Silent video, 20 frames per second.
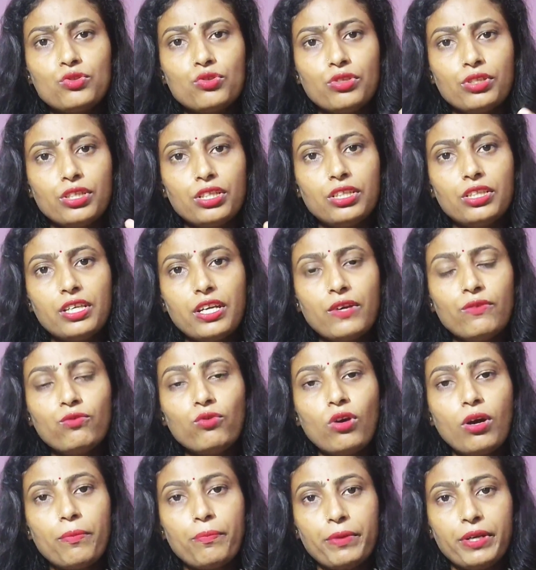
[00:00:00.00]
जो नींद है
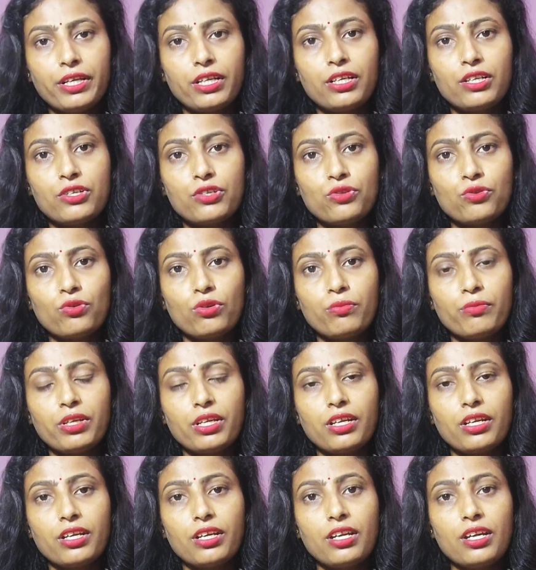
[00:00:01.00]
वो अपने कंट्रोल
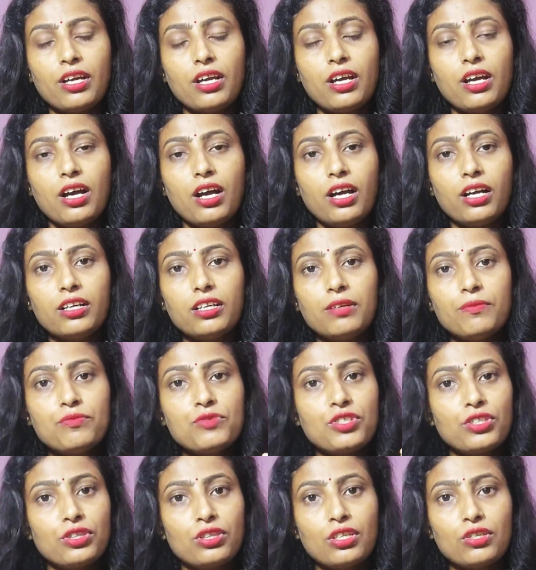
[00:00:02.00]
में है अगर
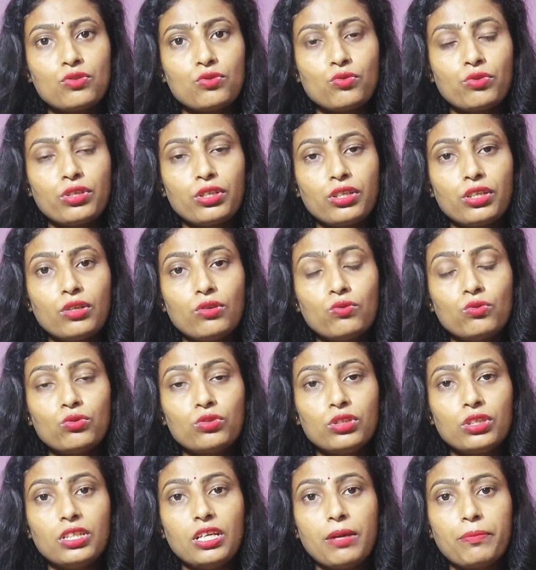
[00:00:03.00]
हम जितना सोएंगे
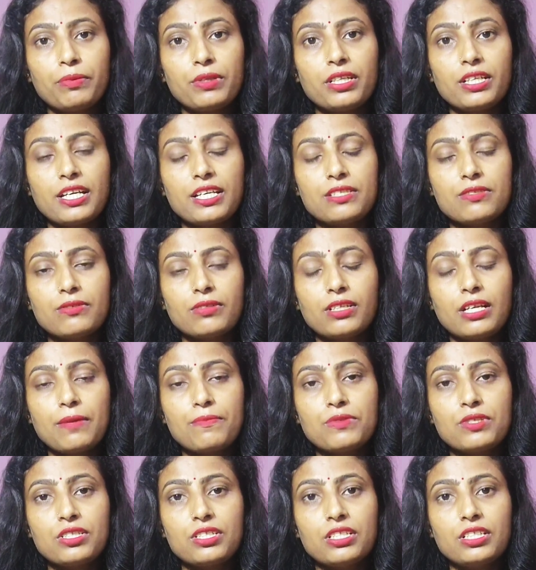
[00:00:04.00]
उतनी आपकी
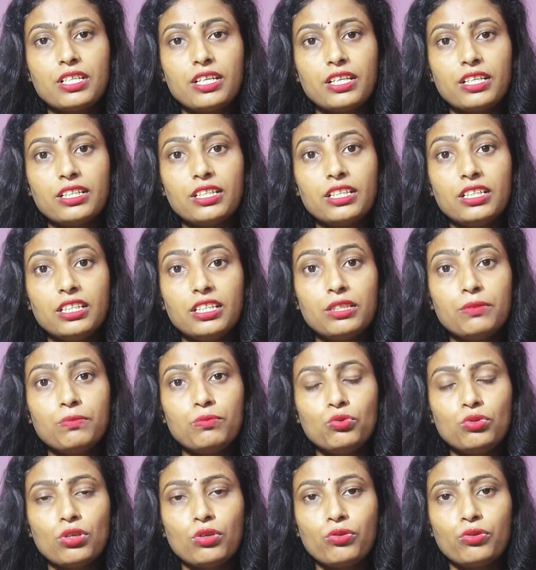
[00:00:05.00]
कैपेसिटी रहेगी नींद
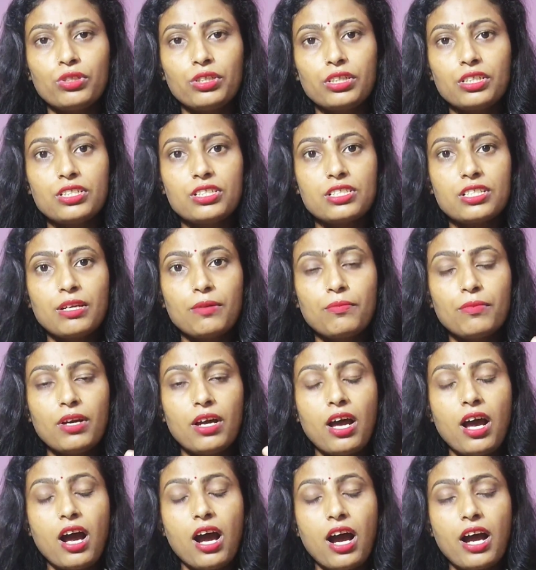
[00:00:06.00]
पूरा होने की जैसे हम
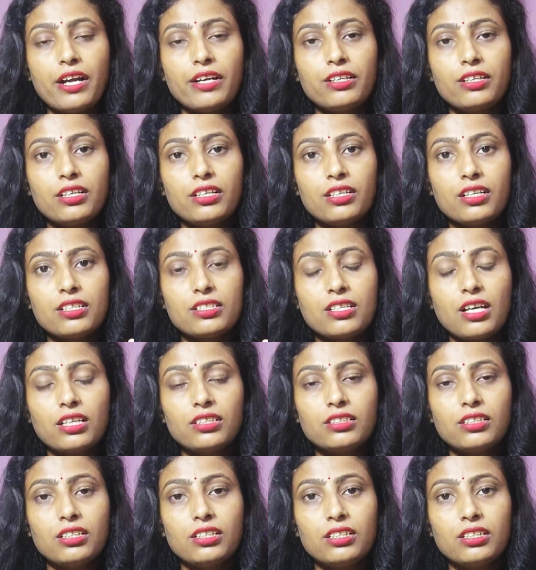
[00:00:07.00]
आठ घंटा
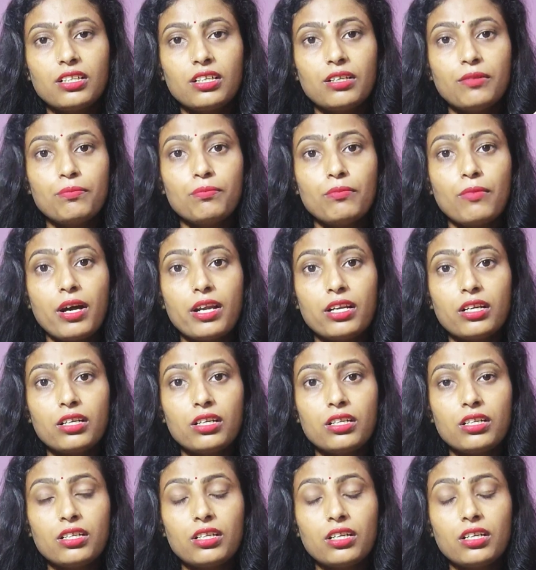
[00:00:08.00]
सात घंटा
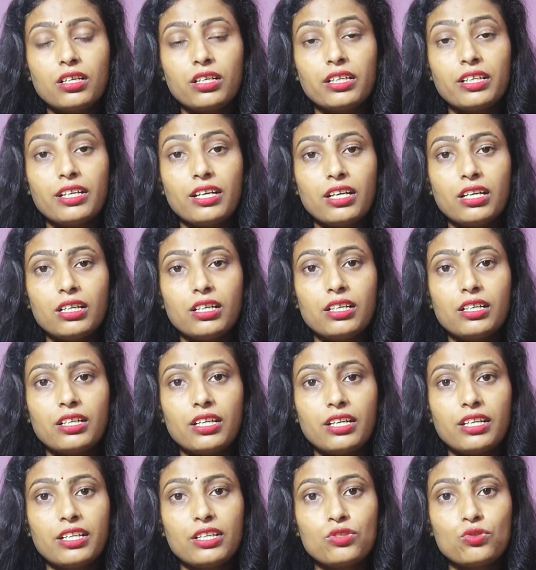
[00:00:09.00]
बारह घंटा ग्यारह
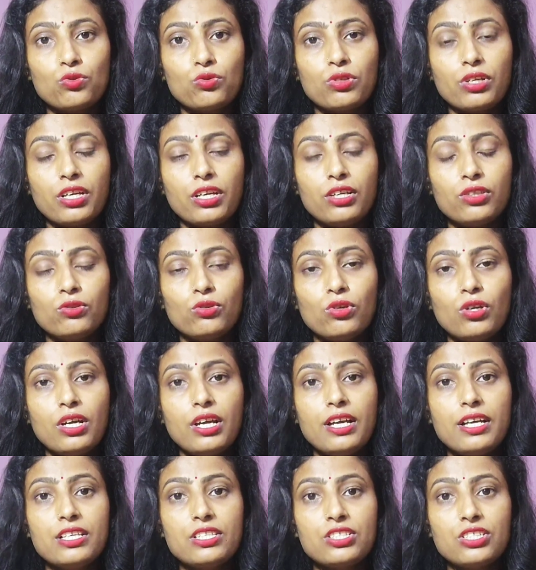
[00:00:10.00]
घंटा ये सो रहे हैं तो
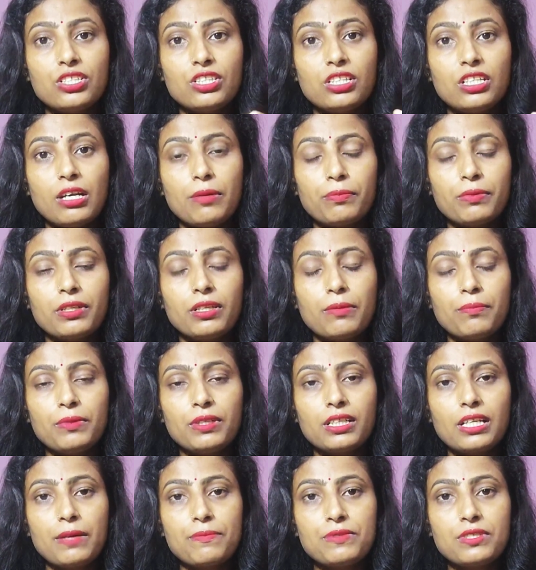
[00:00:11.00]
जितनी आपकी
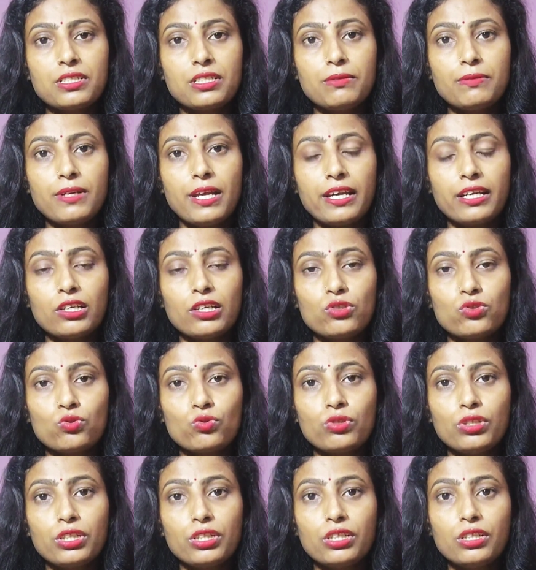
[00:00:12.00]
अपनी कैपेसिटी बढ़ाएंगे
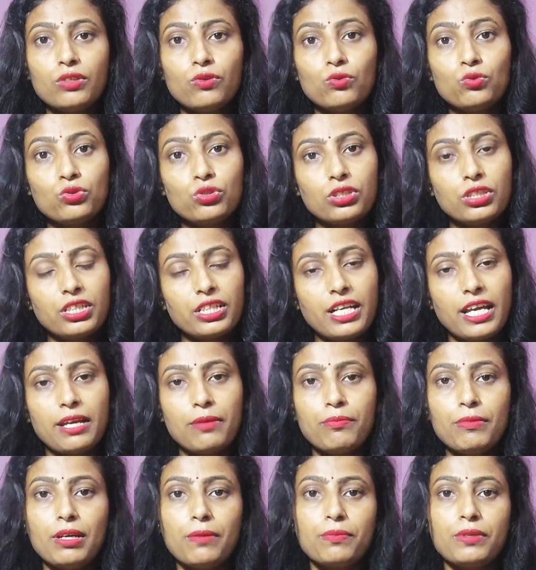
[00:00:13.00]
सोने की उतने
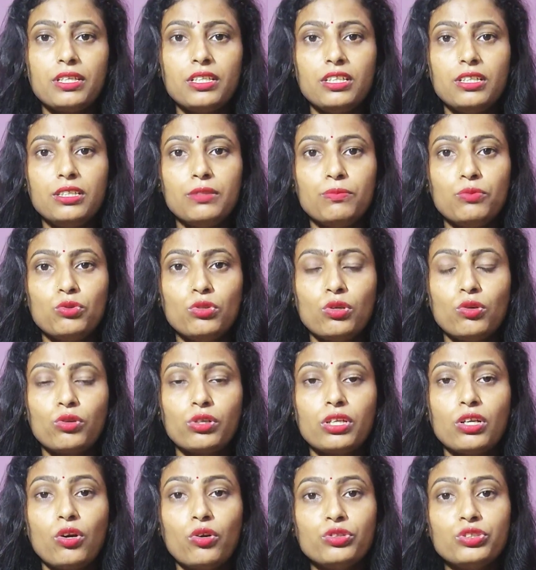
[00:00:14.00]
टाइम में आपकी नींद पूरा
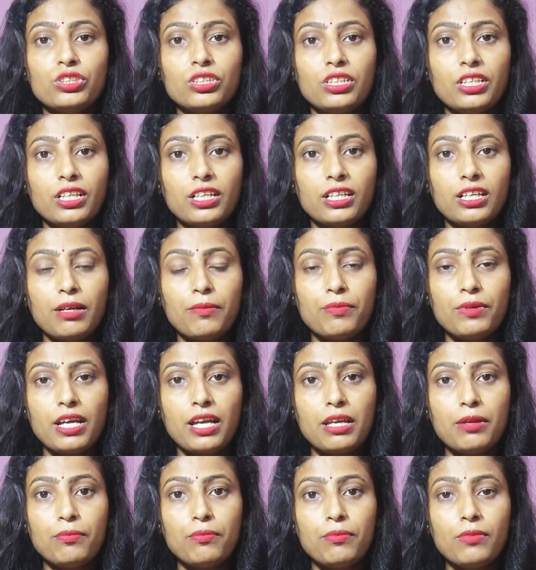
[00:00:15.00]
होगी और जितने कम
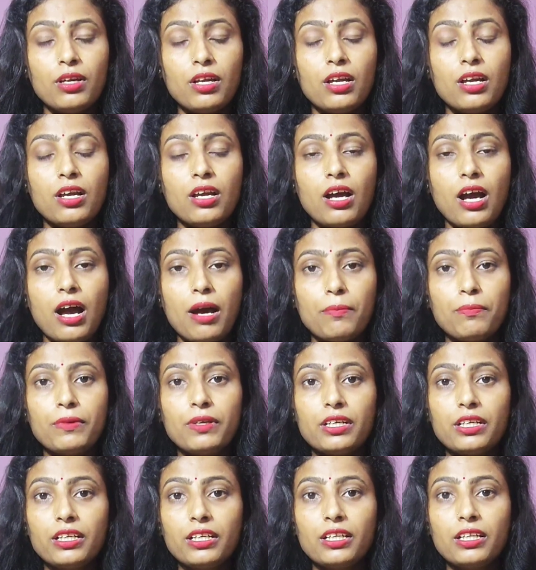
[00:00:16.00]
टाइम आप
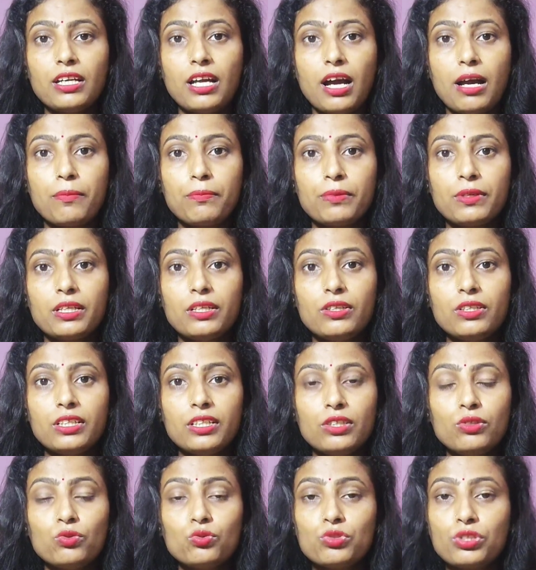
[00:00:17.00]
करेंगे आपकी
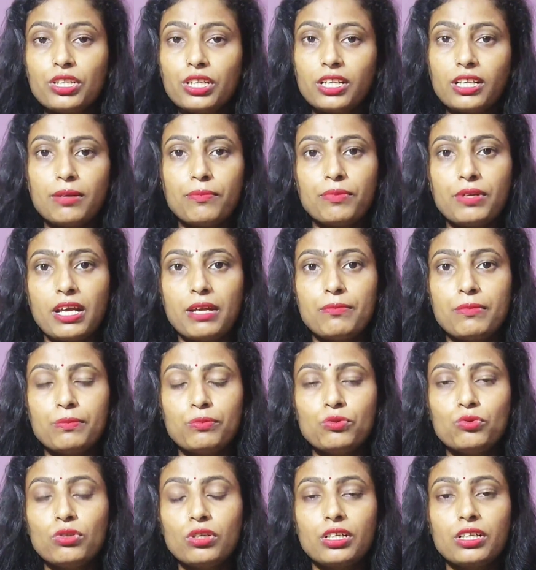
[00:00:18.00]
नींद उतने कम टाइम
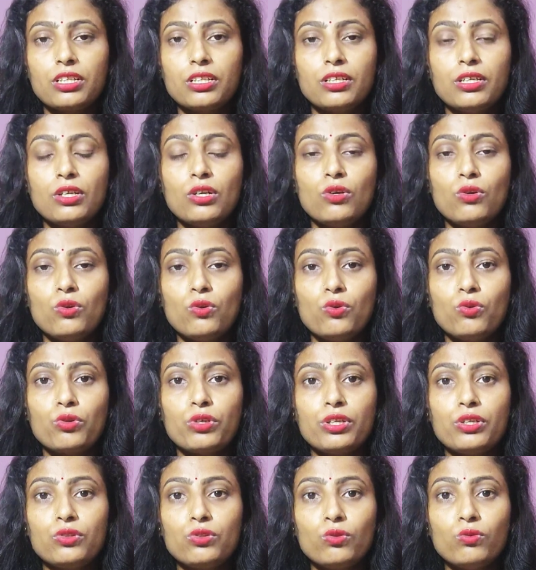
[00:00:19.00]
में पूरा कर
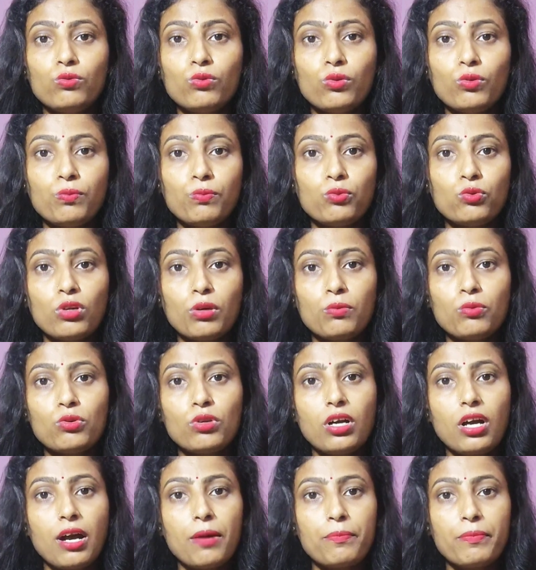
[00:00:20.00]
होगी तो वो पूरा
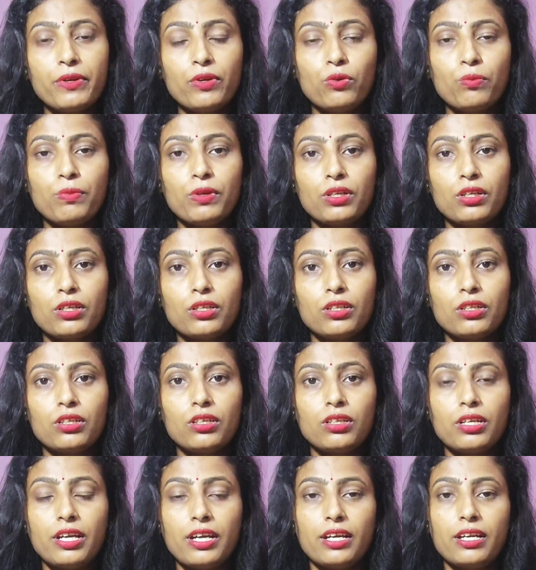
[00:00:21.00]
पूरा अपने ऊपर
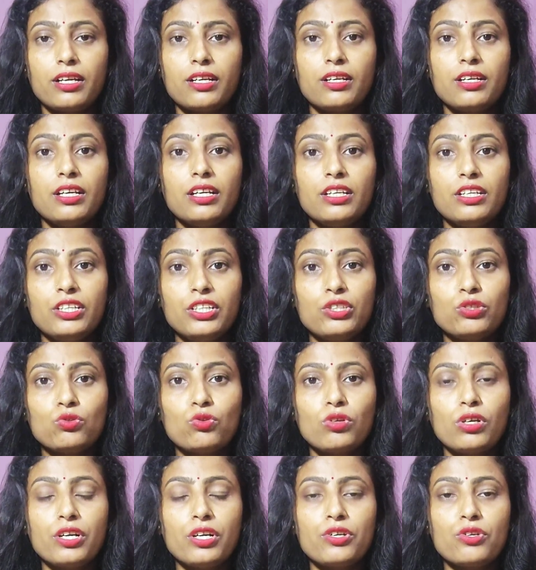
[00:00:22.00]
है नींद
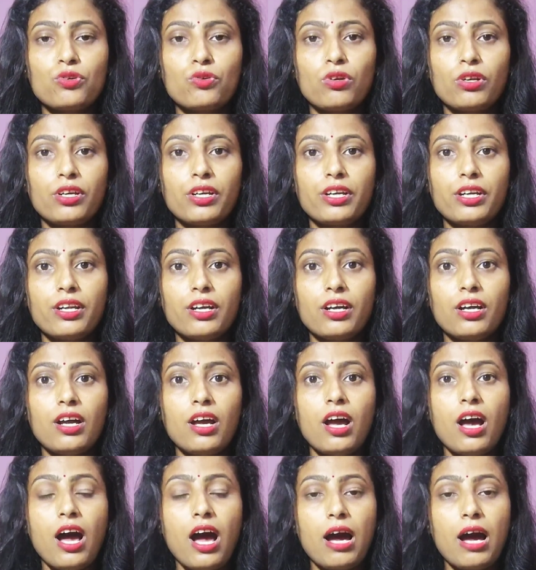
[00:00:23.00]
को कंट्रोल करना